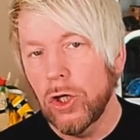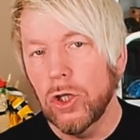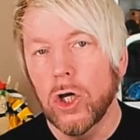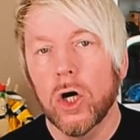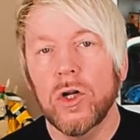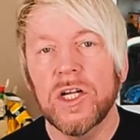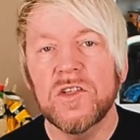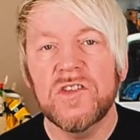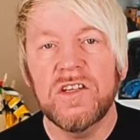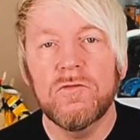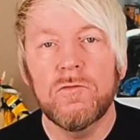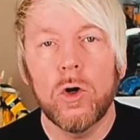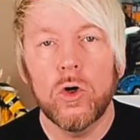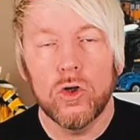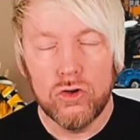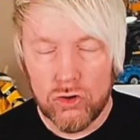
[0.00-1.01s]
Ja, und dann sehen
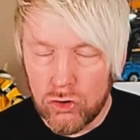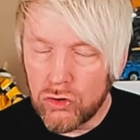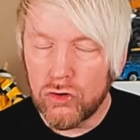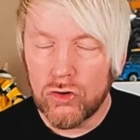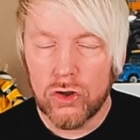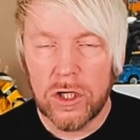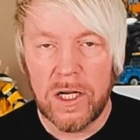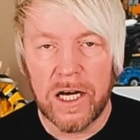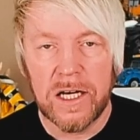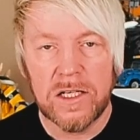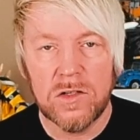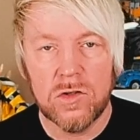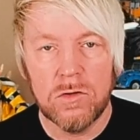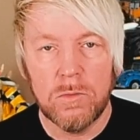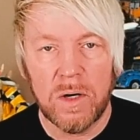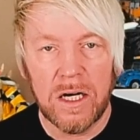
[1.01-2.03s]
wir uns
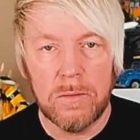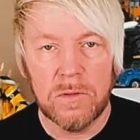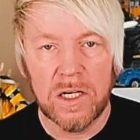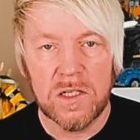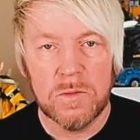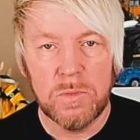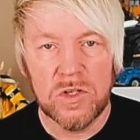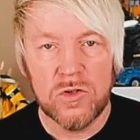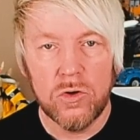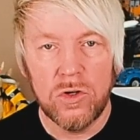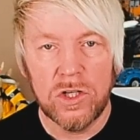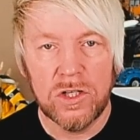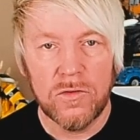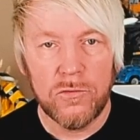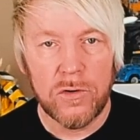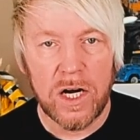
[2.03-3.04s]
gleich zu meinem ganz
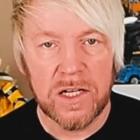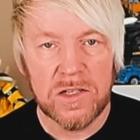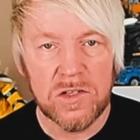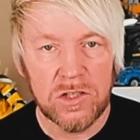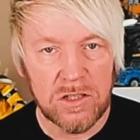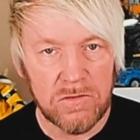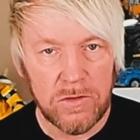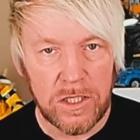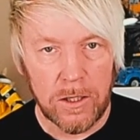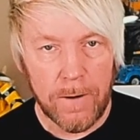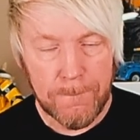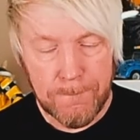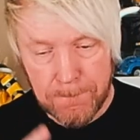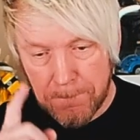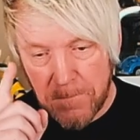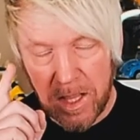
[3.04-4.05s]
persönlichen Fazit wieder.
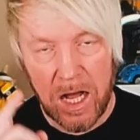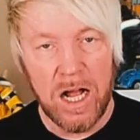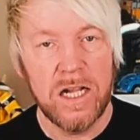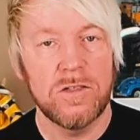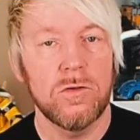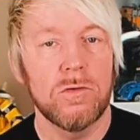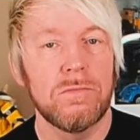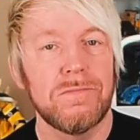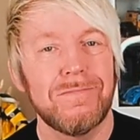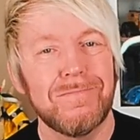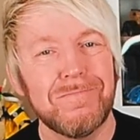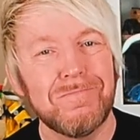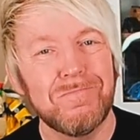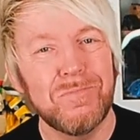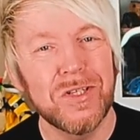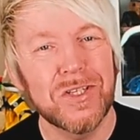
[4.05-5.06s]
Also,
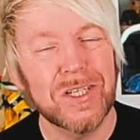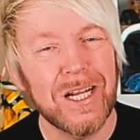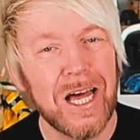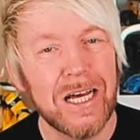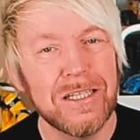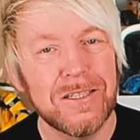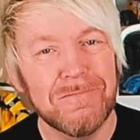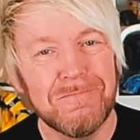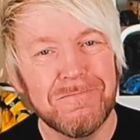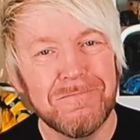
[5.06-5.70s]
bis gleich.